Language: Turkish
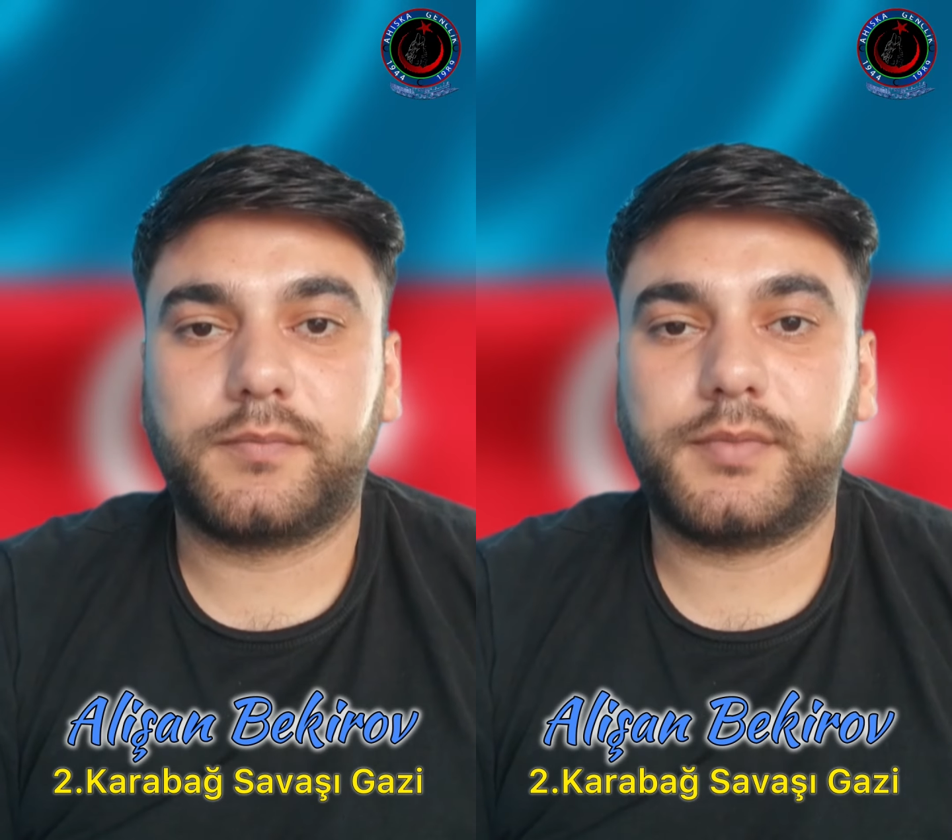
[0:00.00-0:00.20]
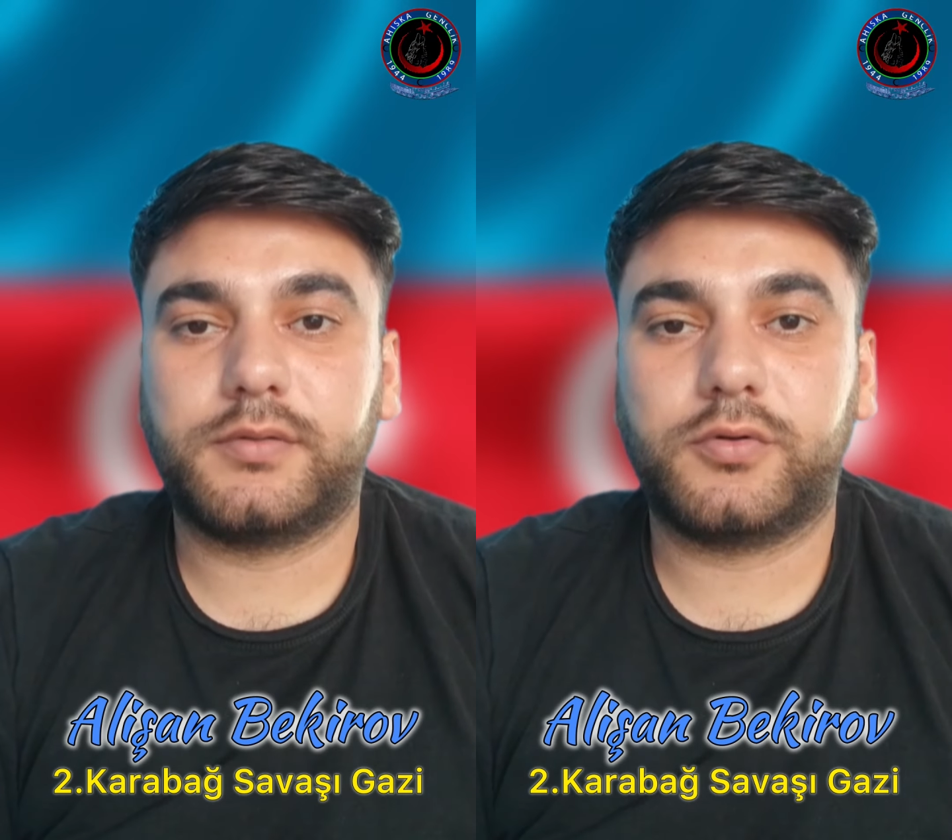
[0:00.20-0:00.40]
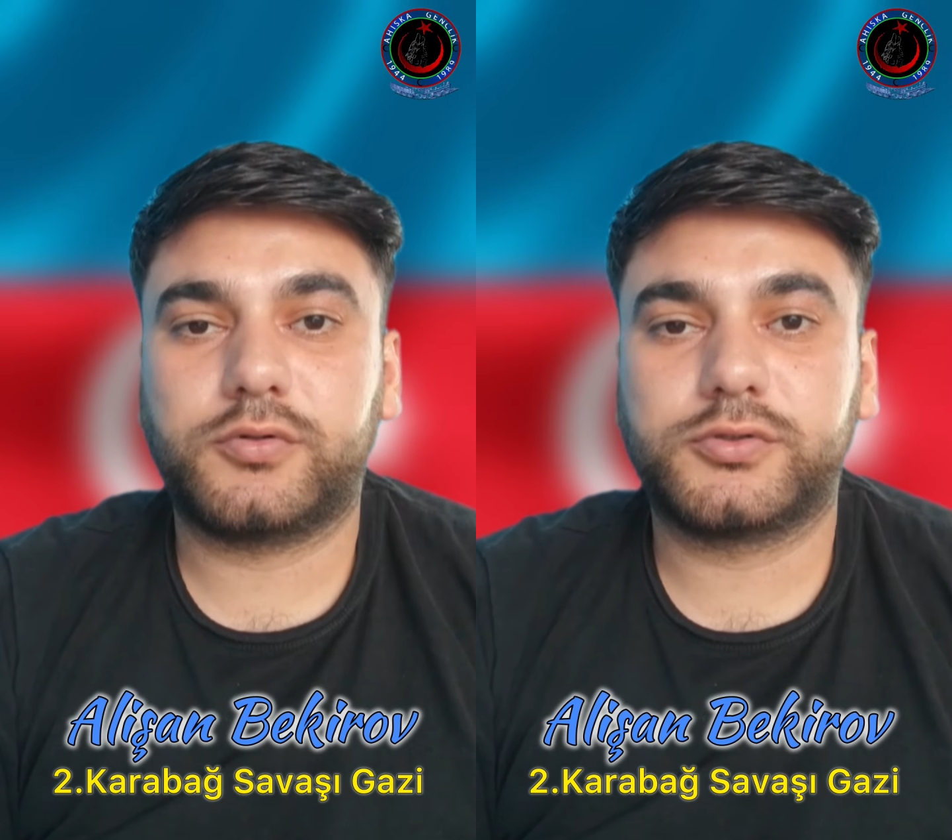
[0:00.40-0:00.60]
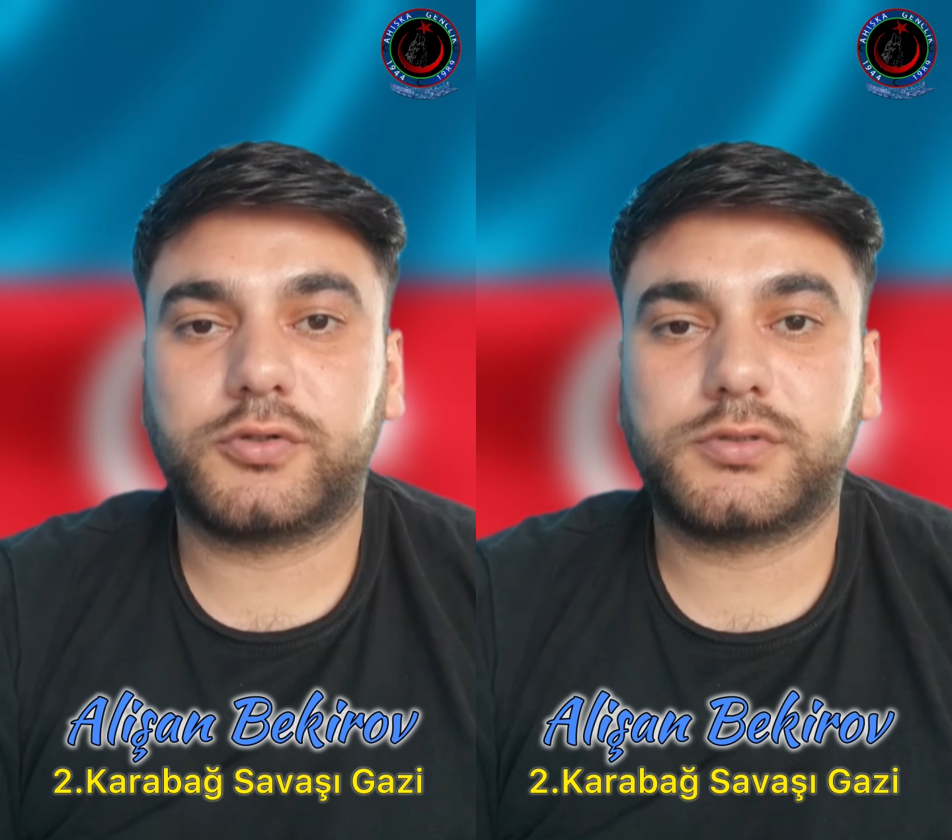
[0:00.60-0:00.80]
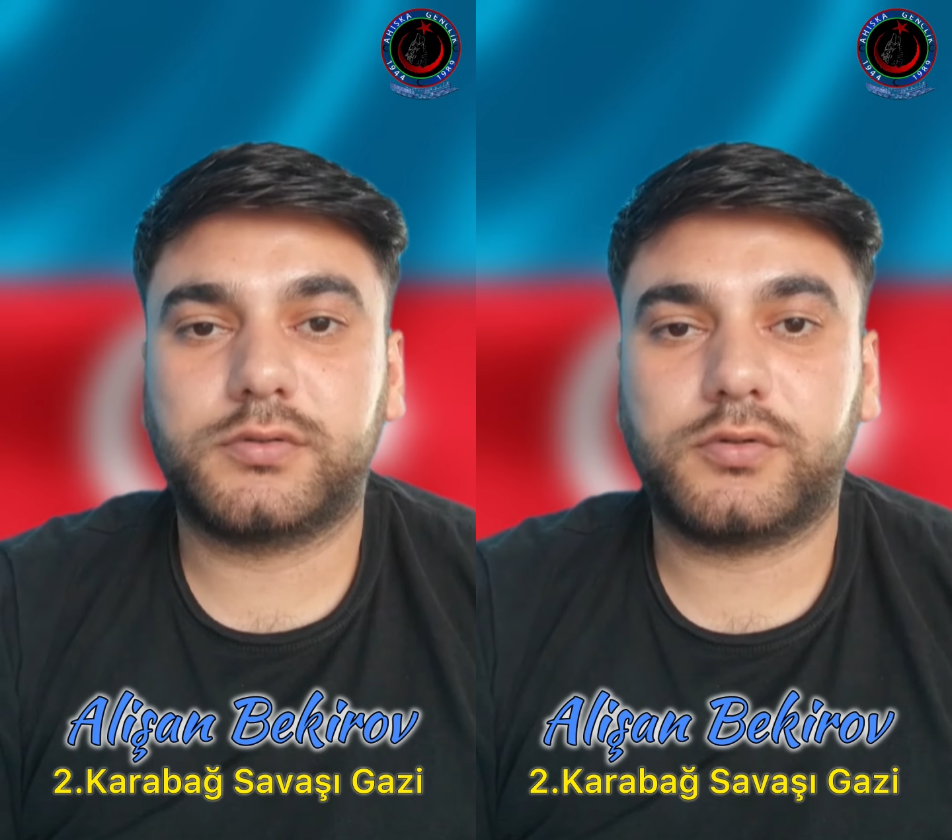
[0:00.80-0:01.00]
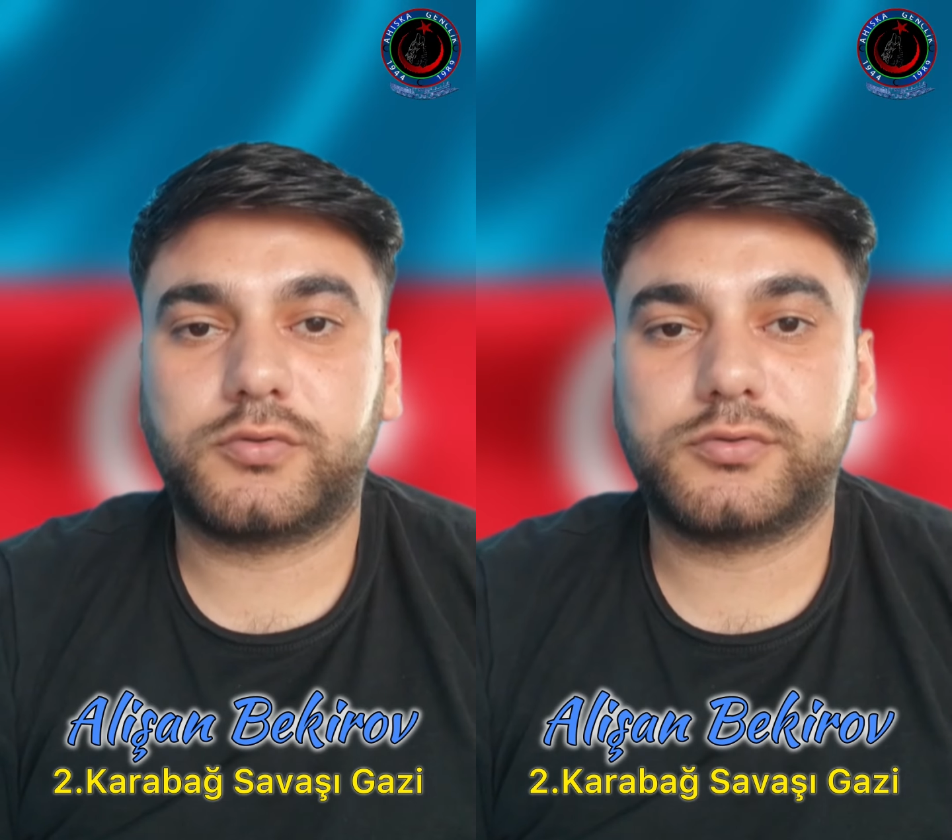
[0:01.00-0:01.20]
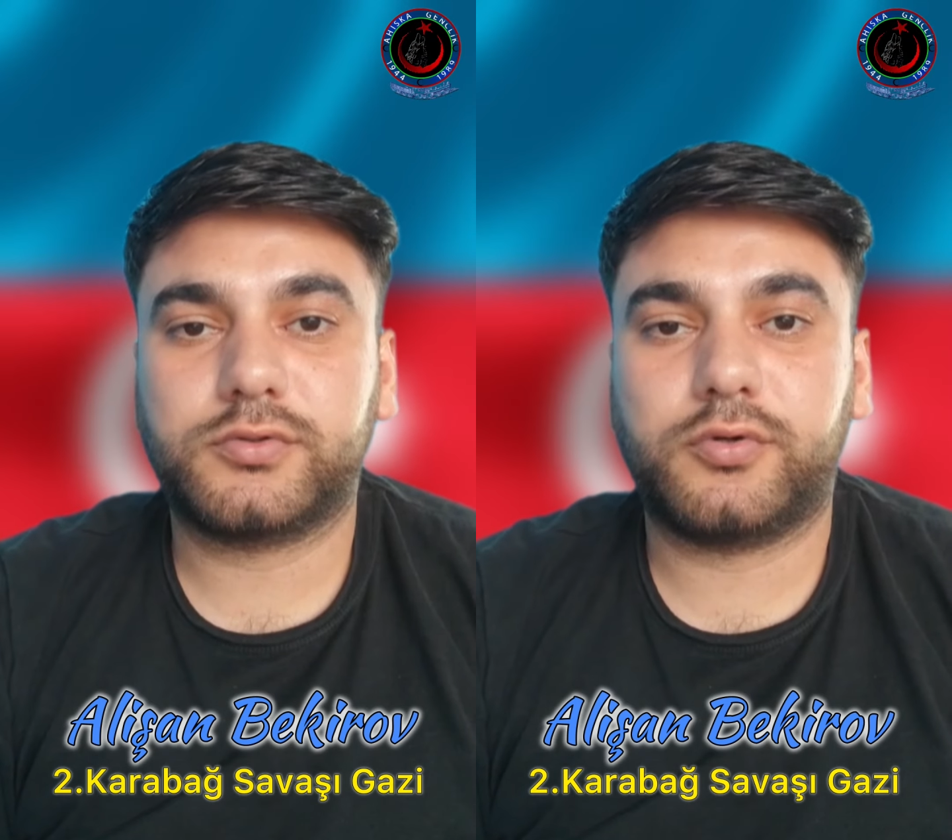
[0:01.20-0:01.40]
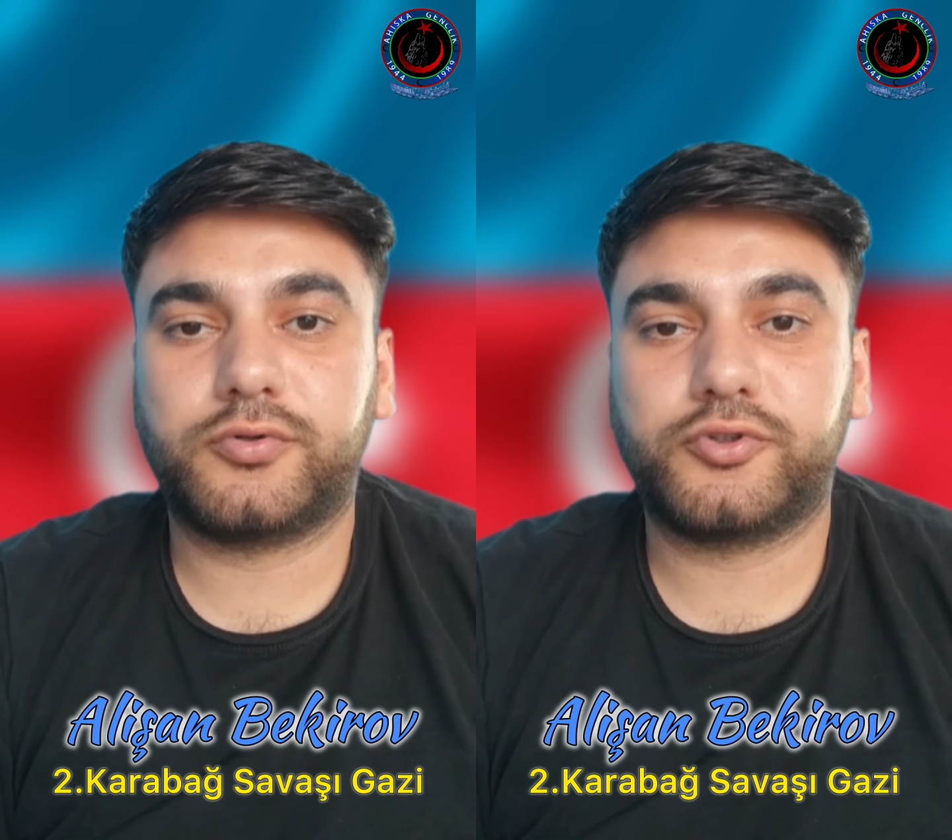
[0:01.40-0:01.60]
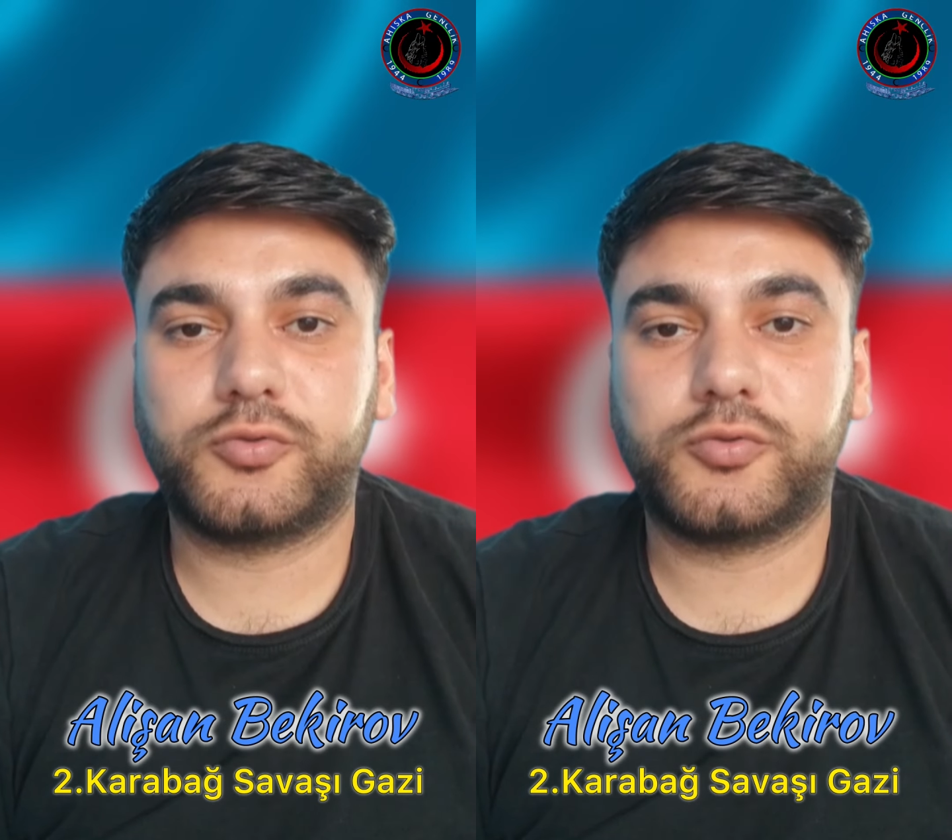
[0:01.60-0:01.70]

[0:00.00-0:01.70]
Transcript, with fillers: 1999 13